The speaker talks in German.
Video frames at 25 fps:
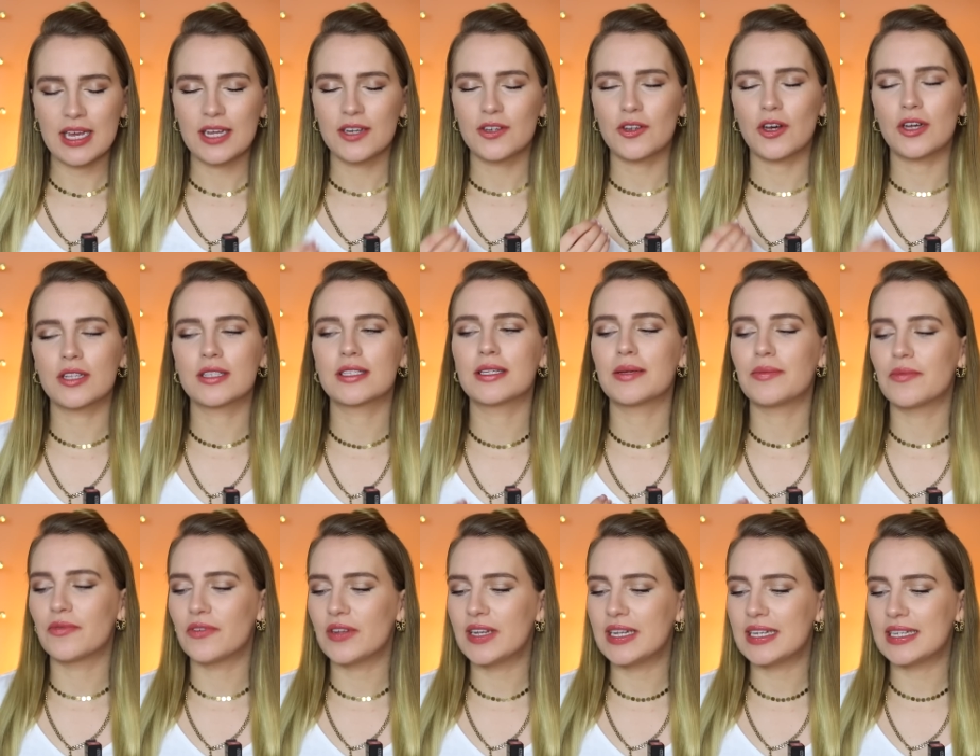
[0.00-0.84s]
Trotzdem
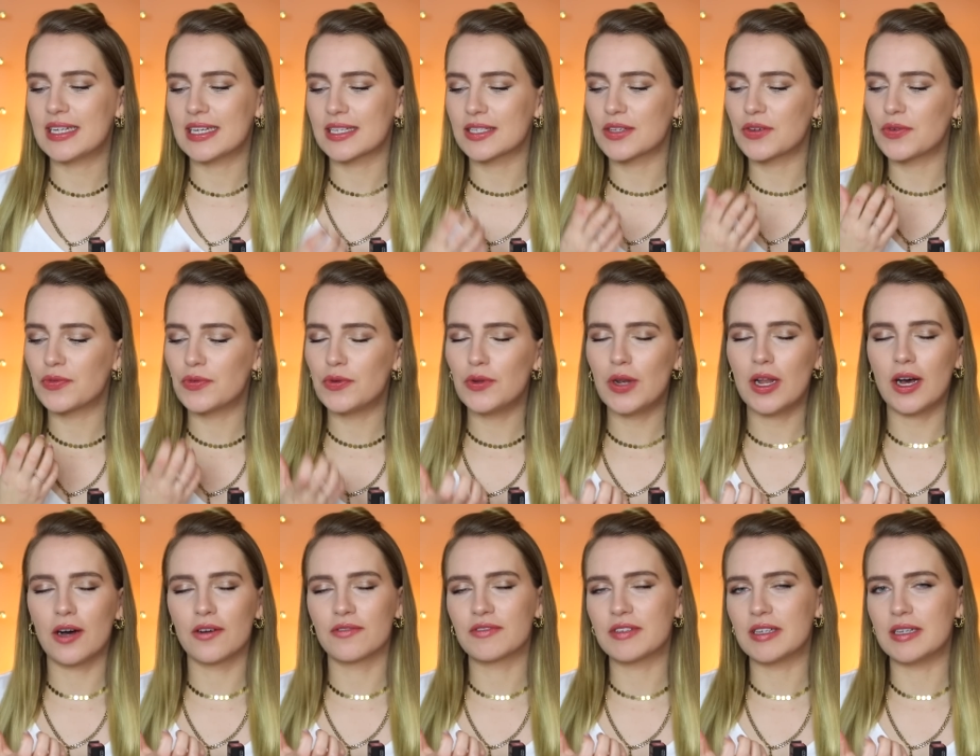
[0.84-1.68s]
finde ich das Gefühl
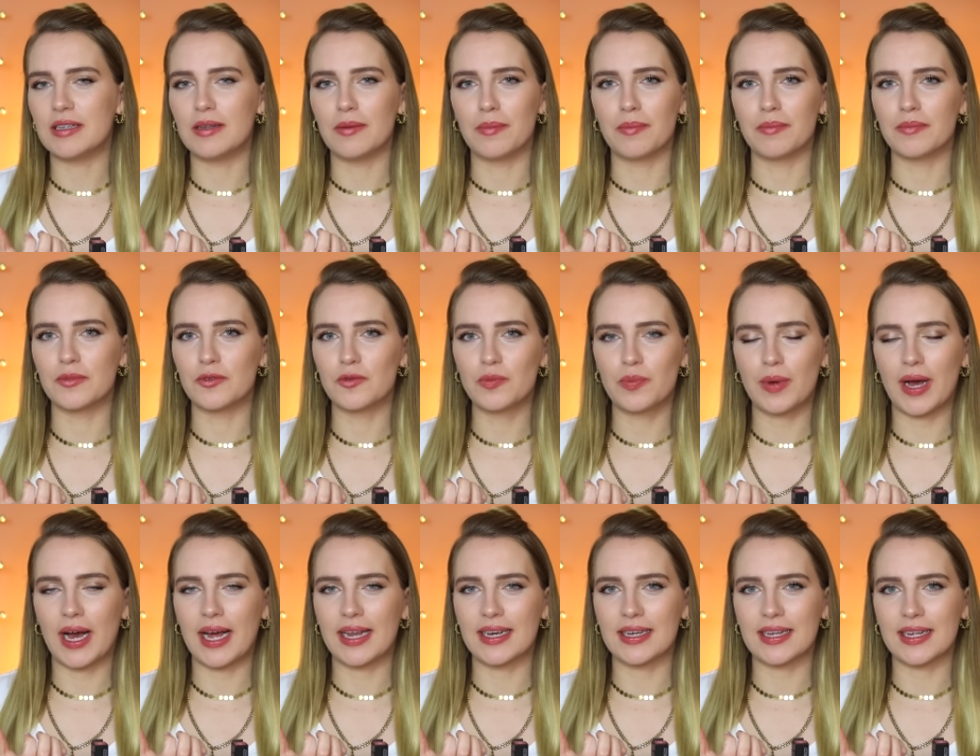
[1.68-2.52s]
auf den Lippen
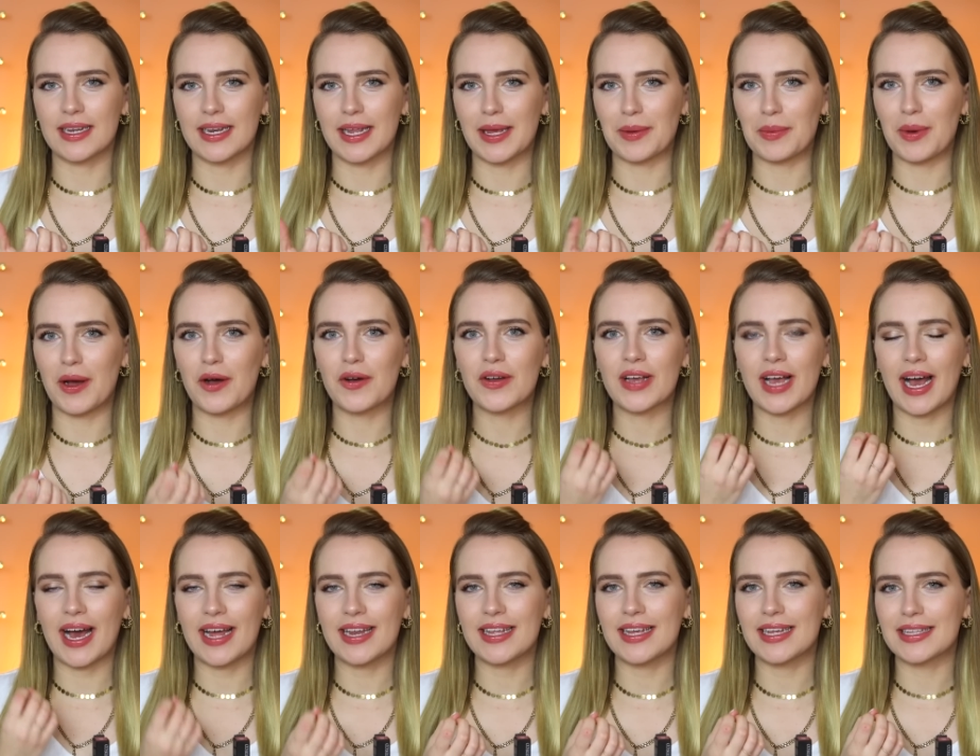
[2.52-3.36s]
super angenehm. Auch
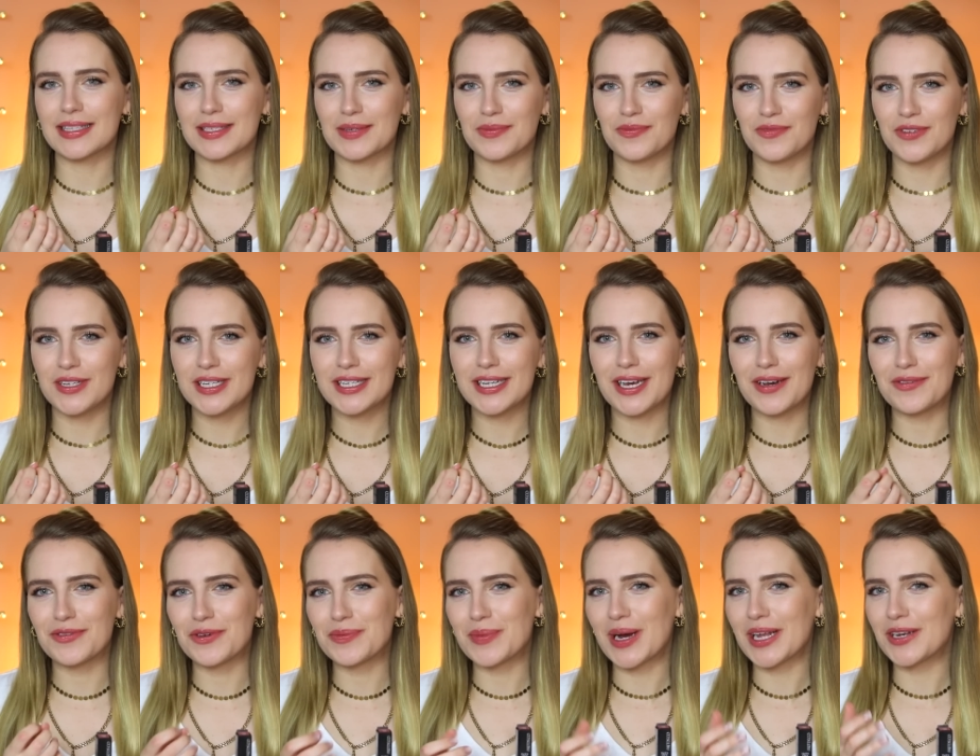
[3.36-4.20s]
gerade jetzt im Winter,
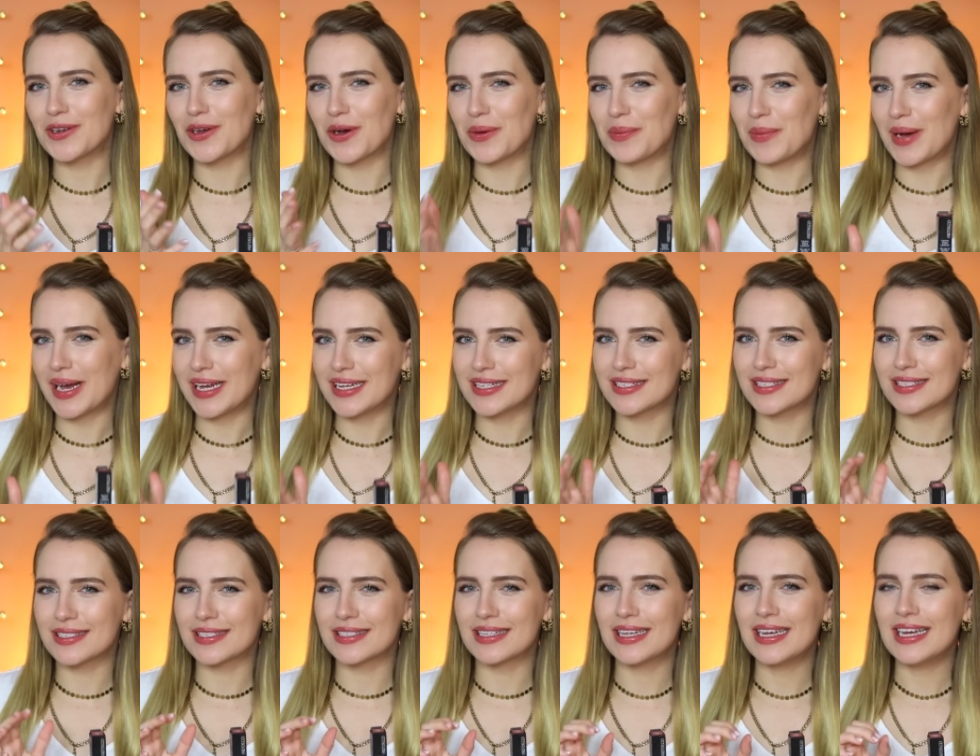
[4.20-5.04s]
wo man doch
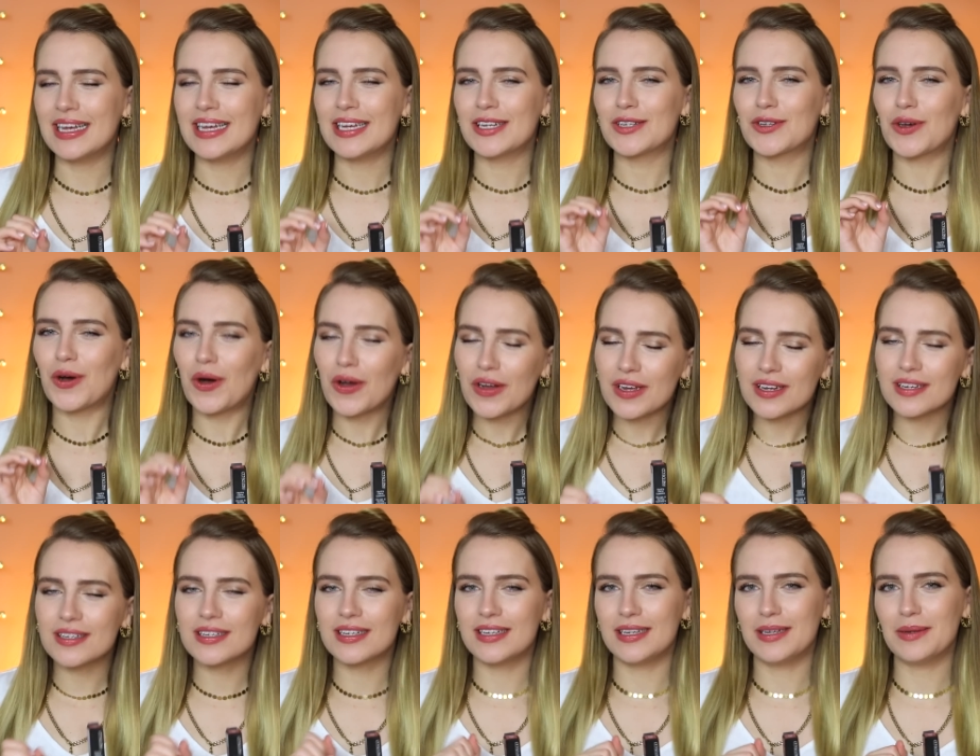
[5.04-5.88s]
meistens
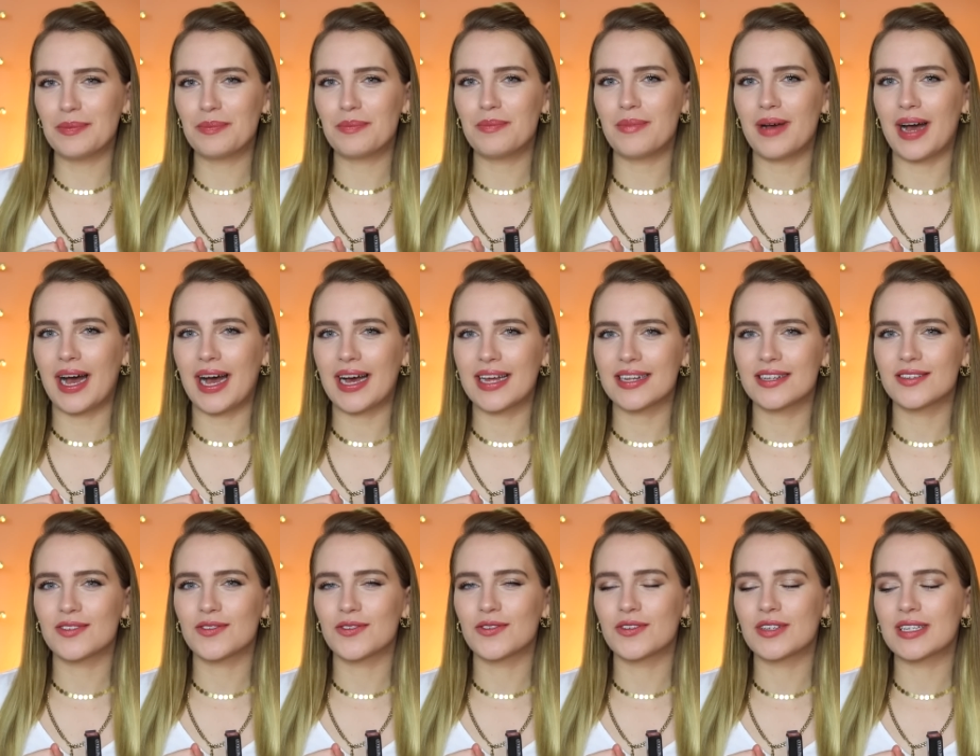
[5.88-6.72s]
trockene trockene Lippen
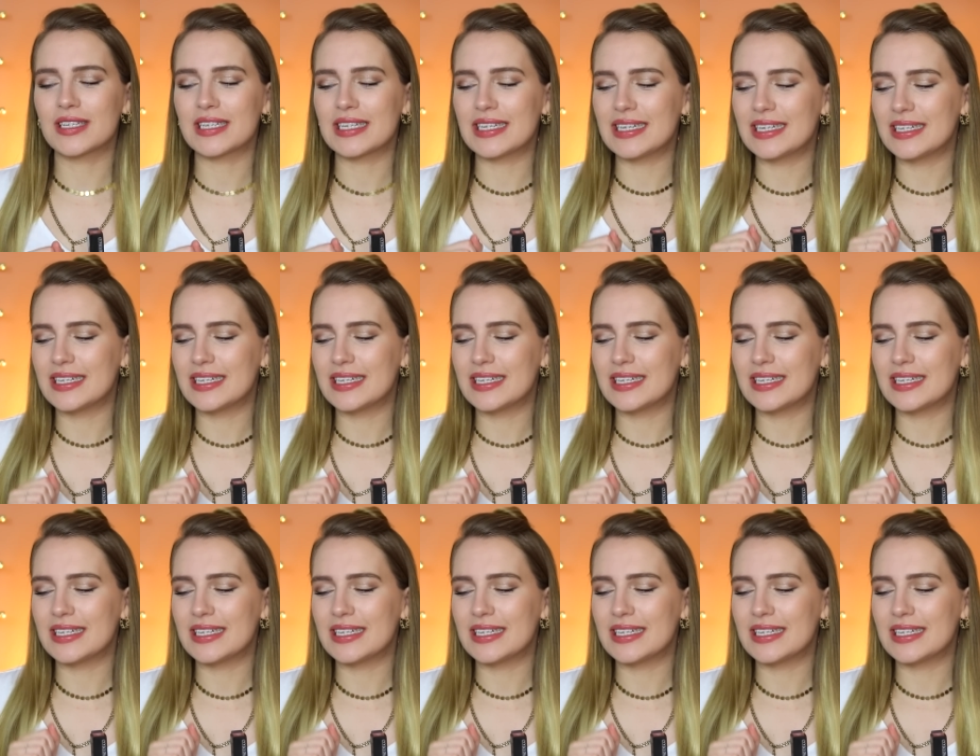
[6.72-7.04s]
hat und